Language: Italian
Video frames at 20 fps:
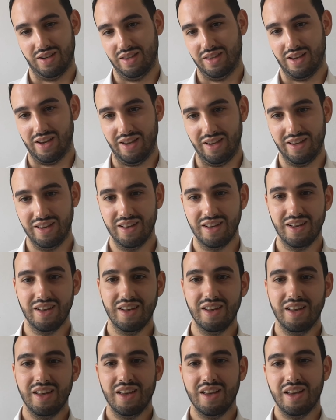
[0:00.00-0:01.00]
cioè dai,
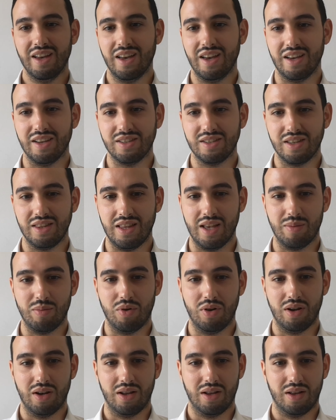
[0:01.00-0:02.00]
adesso
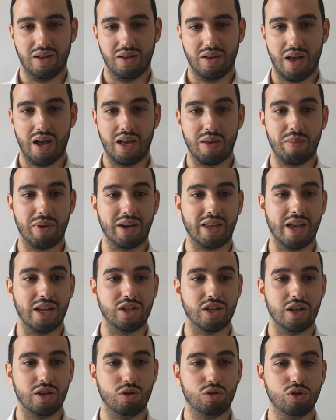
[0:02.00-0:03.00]
andiamo al... anche perché
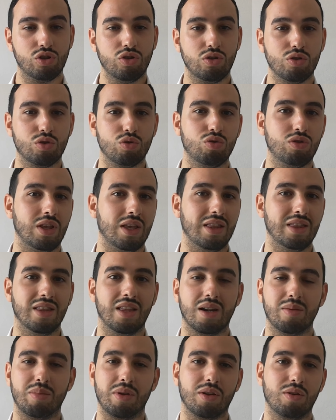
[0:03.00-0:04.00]
cioè, non sono su
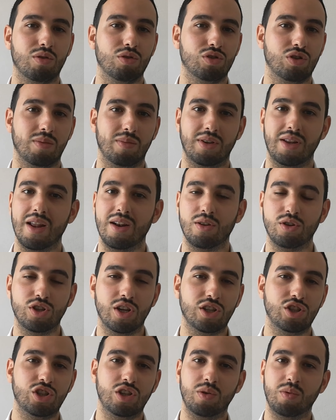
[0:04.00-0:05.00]
Tinder per conoscermi, ne hanno
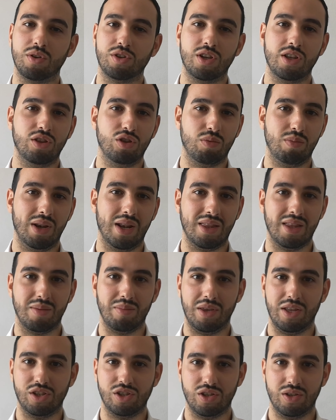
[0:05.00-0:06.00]
già 500.000 di
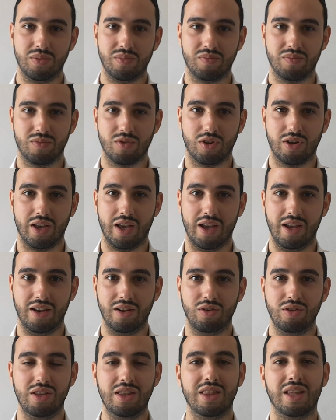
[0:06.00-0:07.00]
amici, ok?
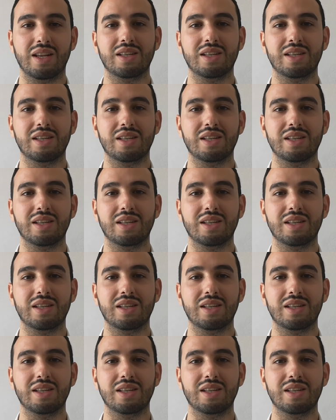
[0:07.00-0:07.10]
Non gli